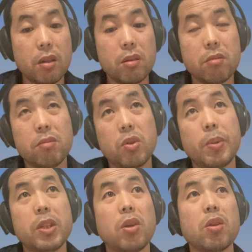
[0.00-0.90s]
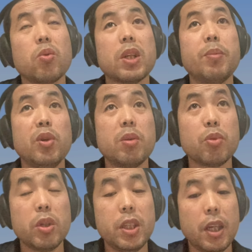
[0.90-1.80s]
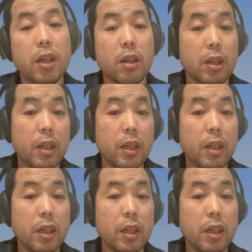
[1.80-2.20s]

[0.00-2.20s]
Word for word: 嗯，对吧？小的国家没有那么多钱啊，